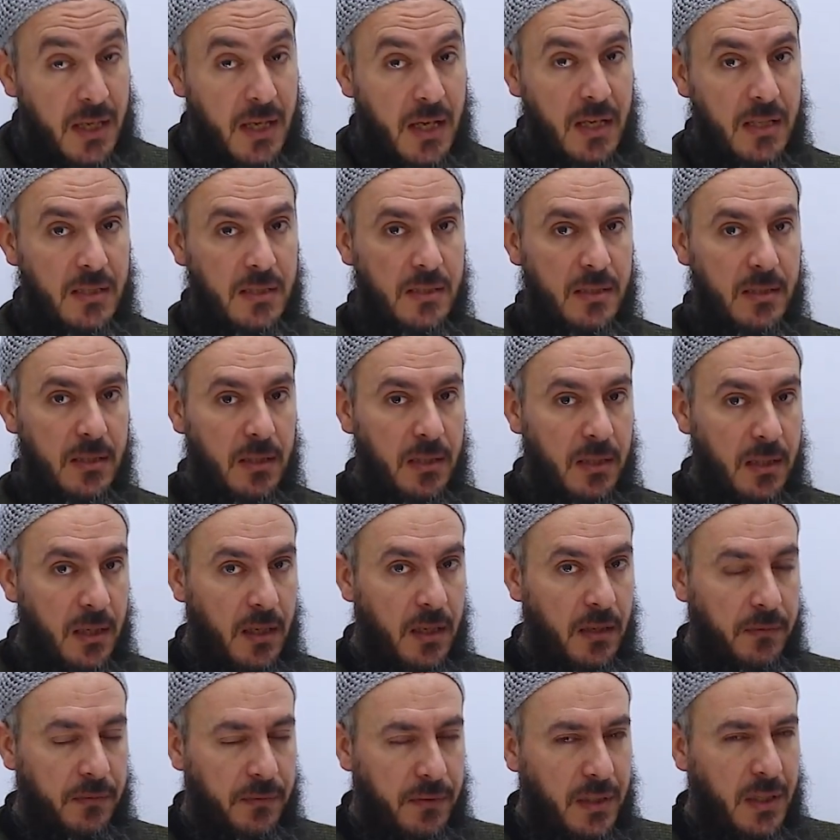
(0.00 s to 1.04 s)

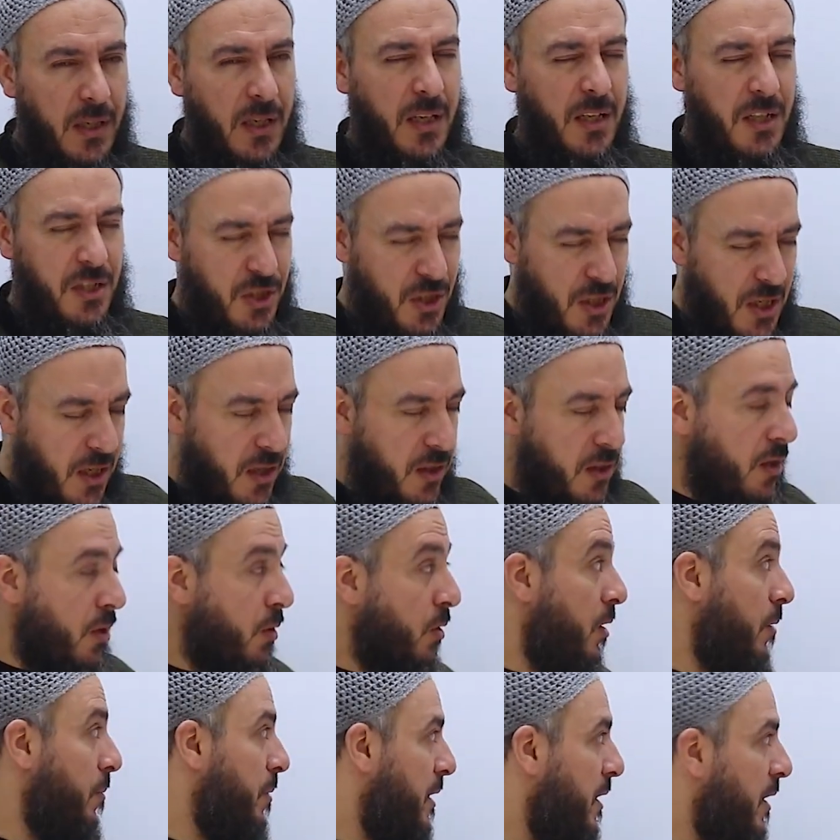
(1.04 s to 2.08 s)
اسئله فيها ايجاد
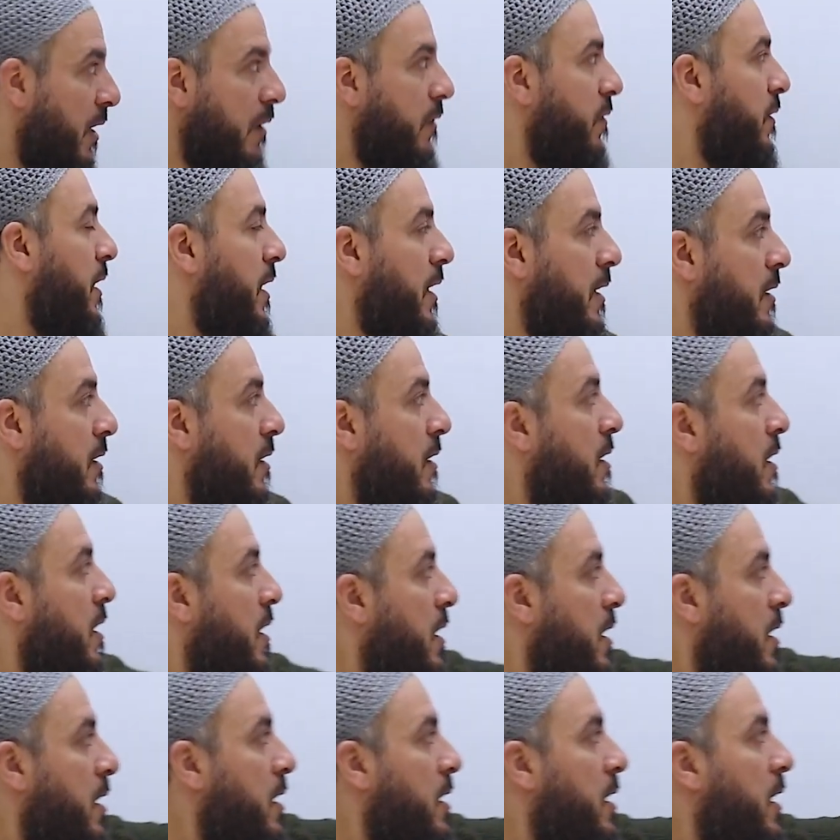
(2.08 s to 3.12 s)
ثوابت كيف يعني
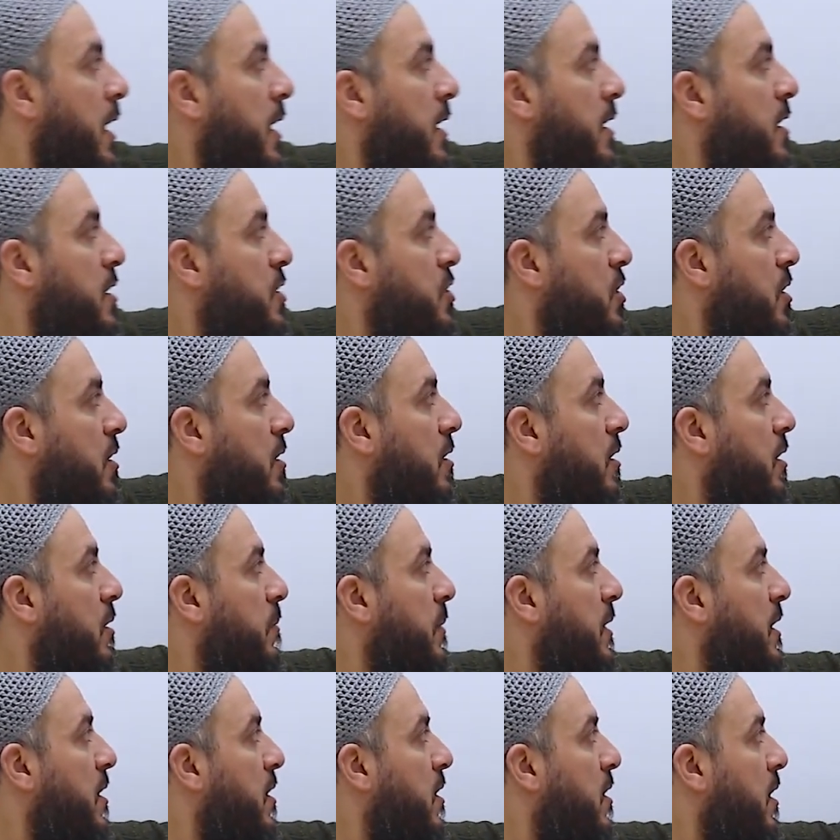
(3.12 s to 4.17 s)
يعني جد
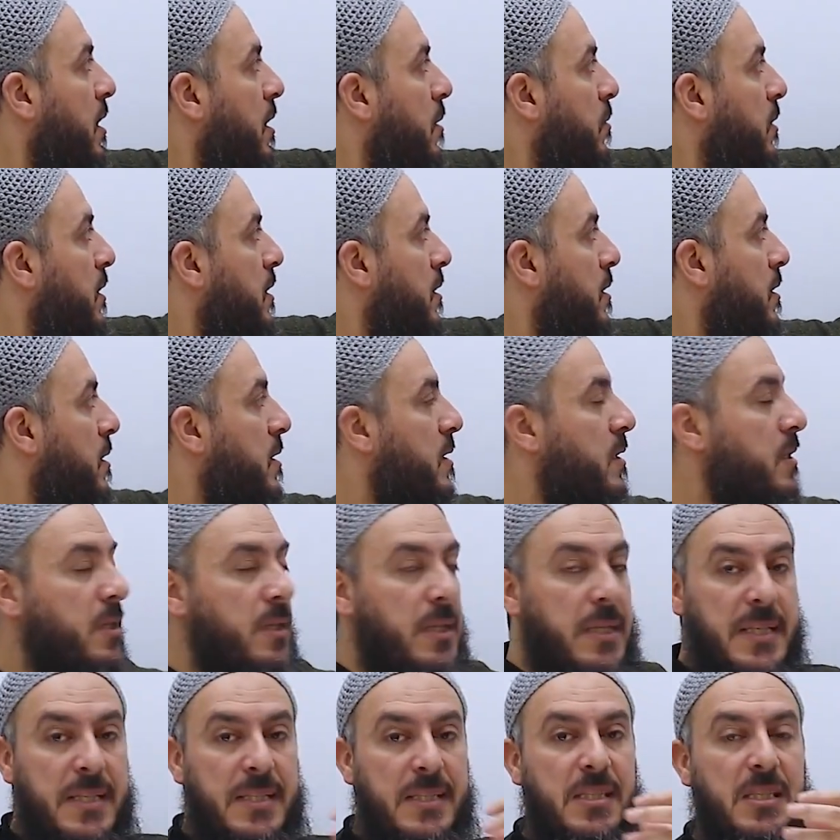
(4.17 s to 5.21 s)
قيمة الثابت
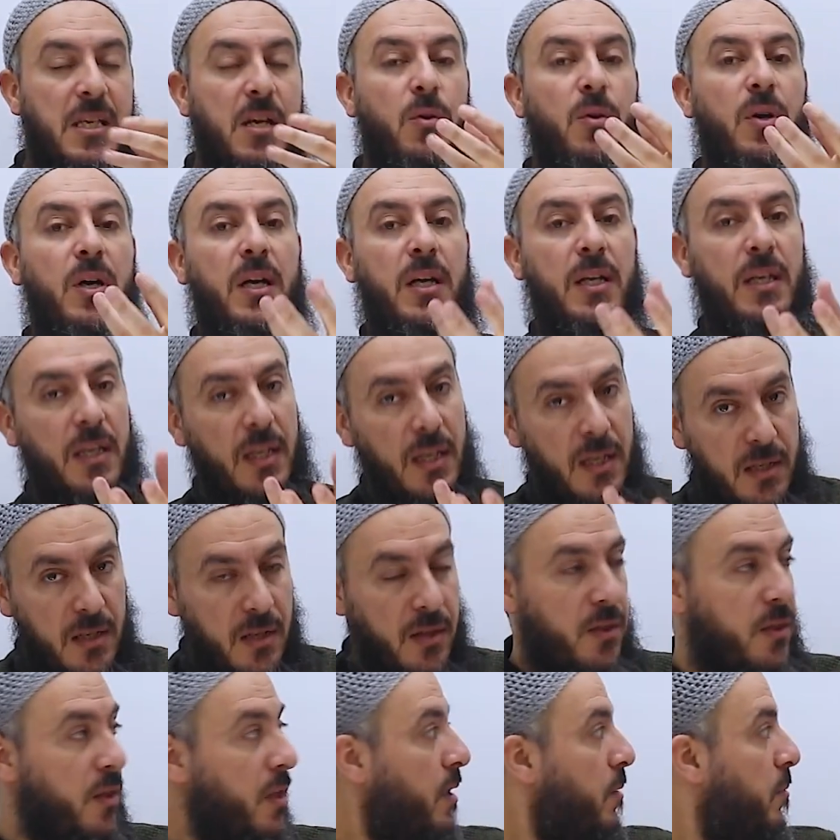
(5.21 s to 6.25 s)
سواء كان
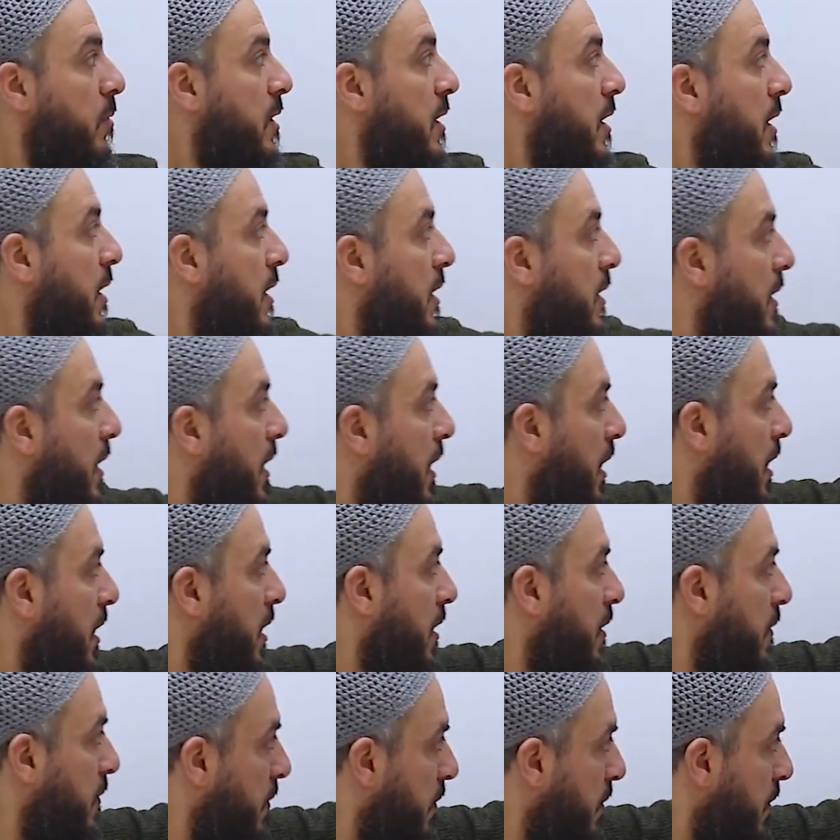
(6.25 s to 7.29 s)
الثابت هذا
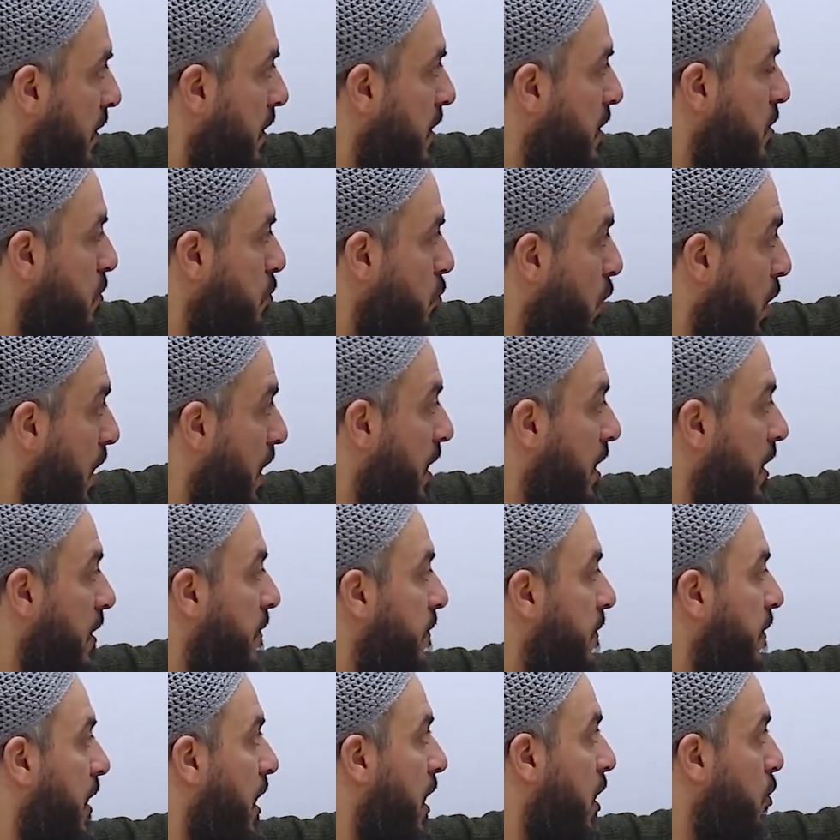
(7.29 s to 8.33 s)
ألف اسمه
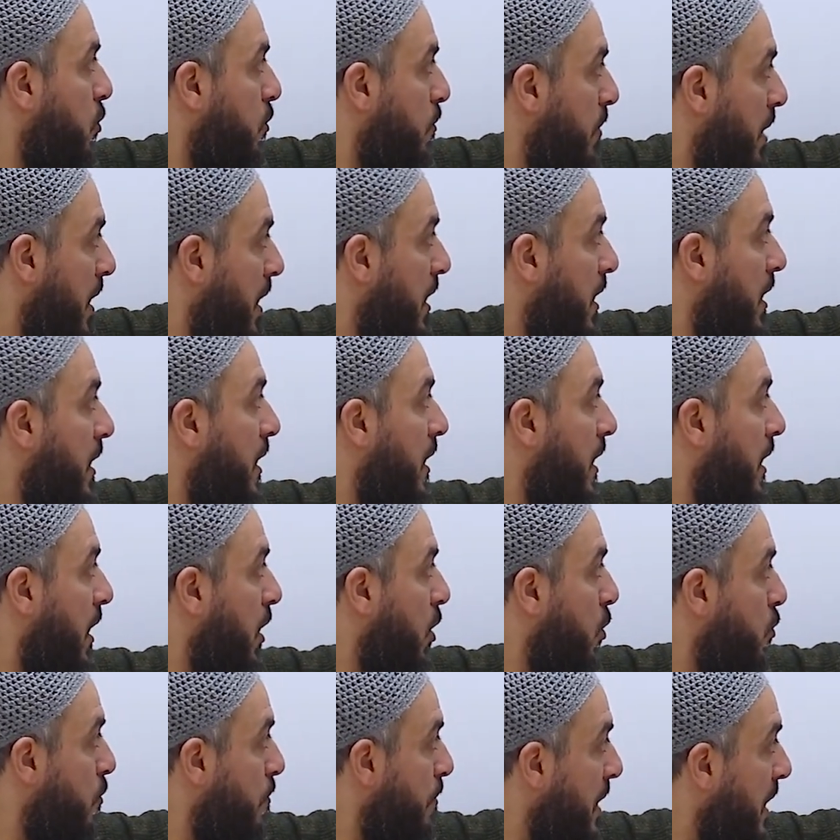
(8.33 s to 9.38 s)
ألف أو باء
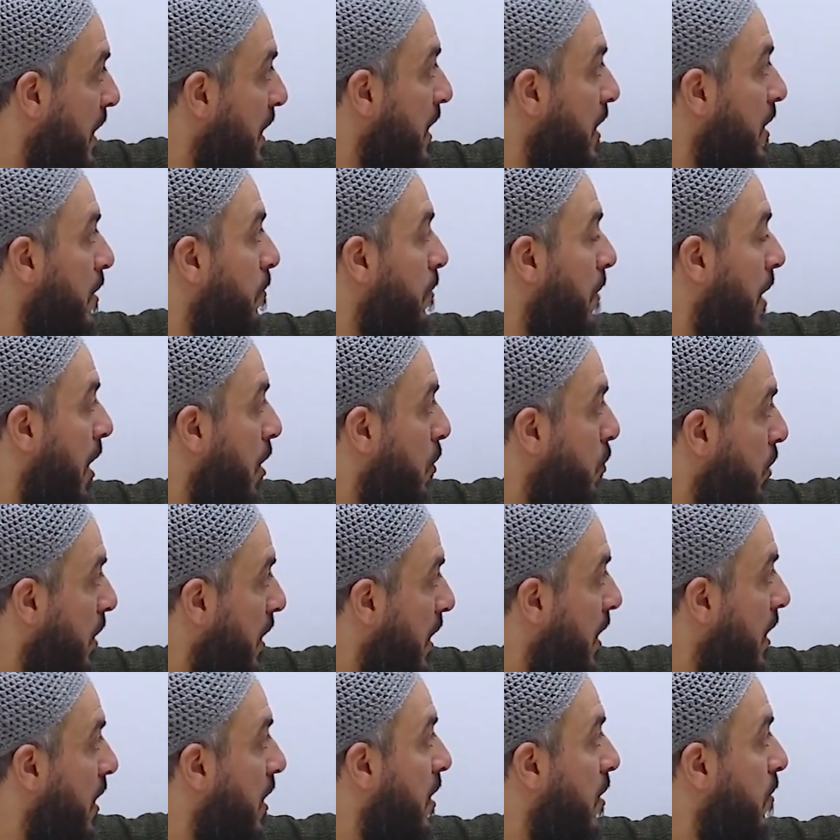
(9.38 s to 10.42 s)
أو ميم أو
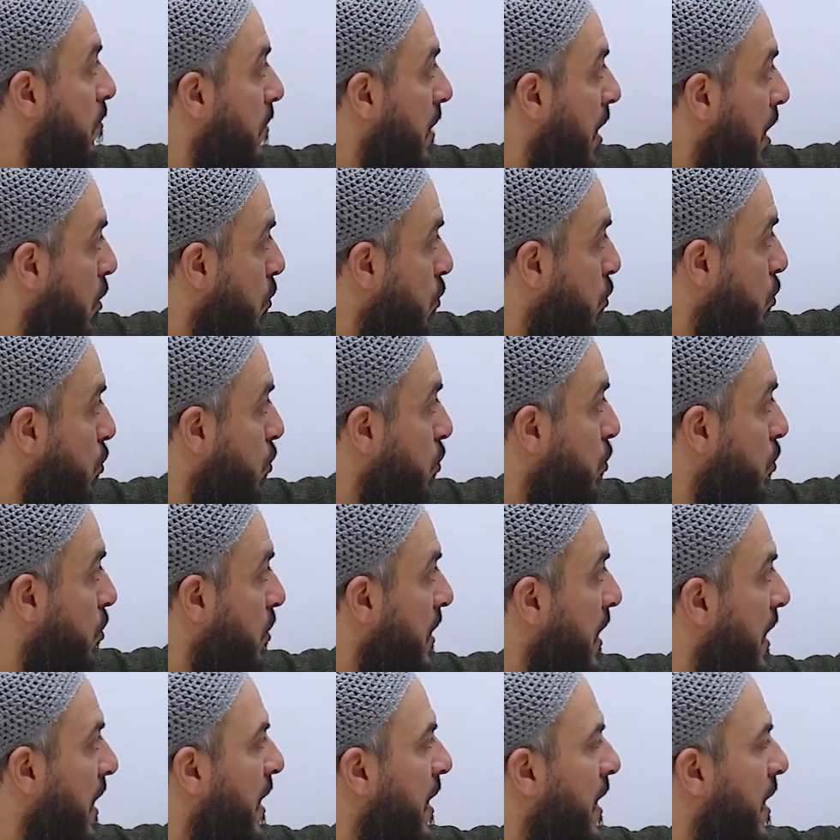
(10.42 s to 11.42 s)
لام أو نون